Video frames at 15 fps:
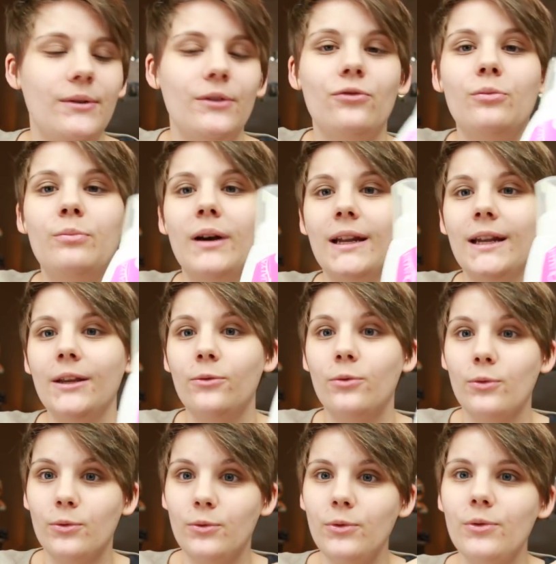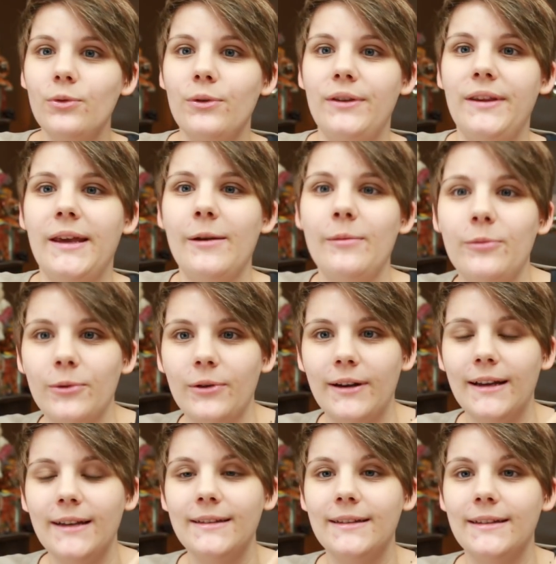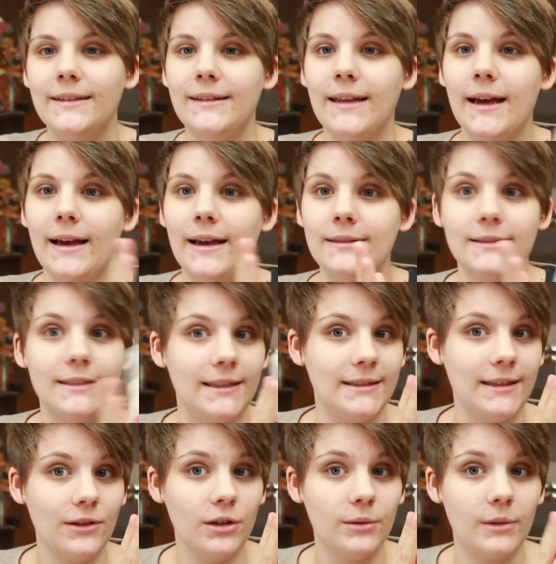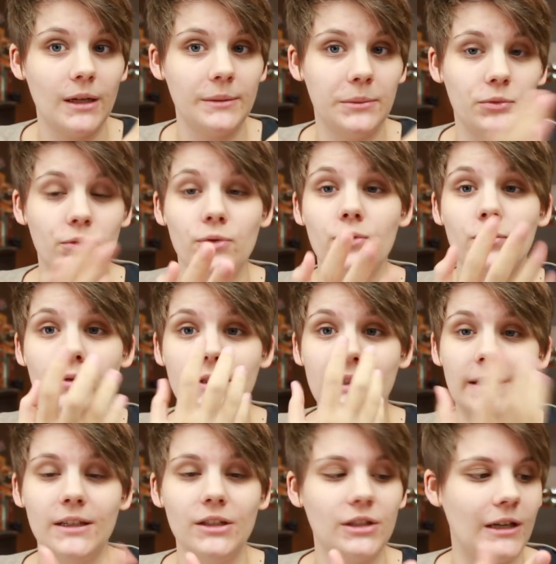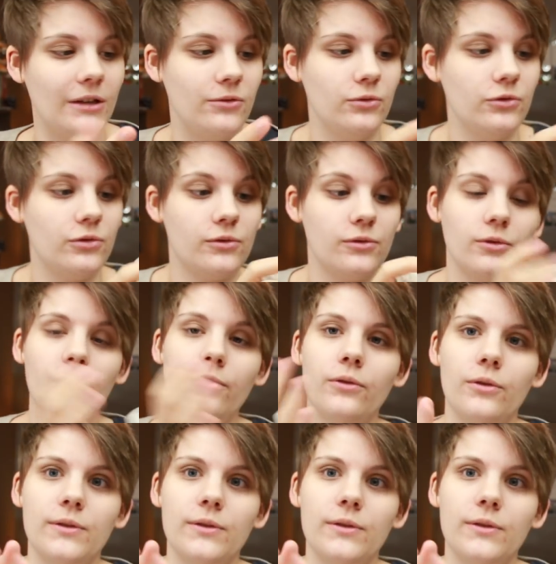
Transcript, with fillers: vais vous parler donc du deuxième. Donc là, c'est un, c'est exactement la même chose. Donc c'est un gel douche, sauf